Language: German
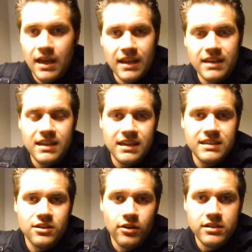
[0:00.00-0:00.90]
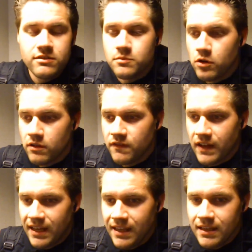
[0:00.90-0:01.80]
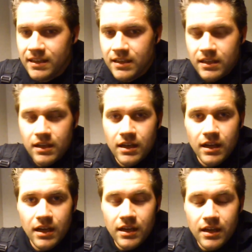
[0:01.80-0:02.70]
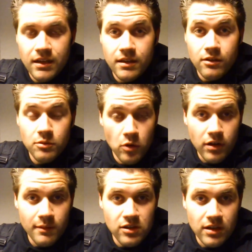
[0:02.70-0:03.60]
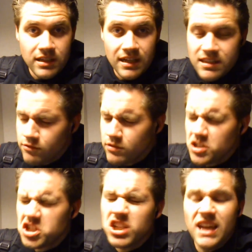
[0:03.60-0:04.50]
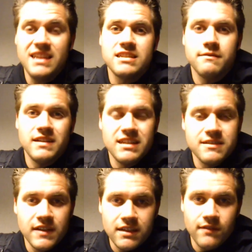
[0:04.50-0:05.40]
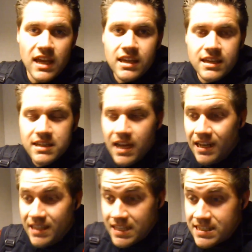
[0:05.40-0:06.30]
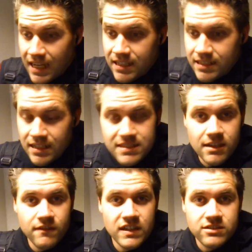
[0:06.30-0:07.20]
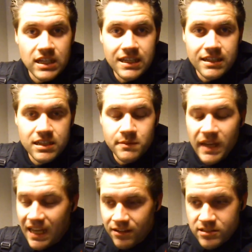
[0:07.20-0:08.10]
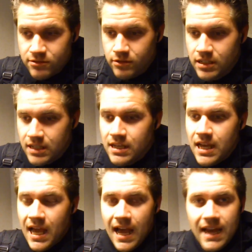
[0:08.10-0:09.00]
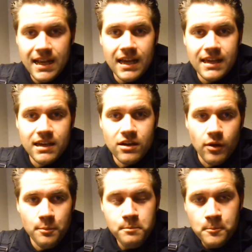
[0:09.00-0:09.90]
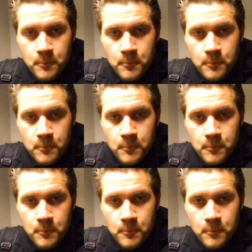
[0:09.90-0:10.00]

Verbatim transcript: Eigentlich hatte ich heute und morgen frei. Äh, heute Morgen habe ich noch gedacht, so eine Scheiße, weil das Wetter war echt genial. Jetzt gerade hat es angefangen zu regnen. Ich bin gerade noch so heil reingekommen.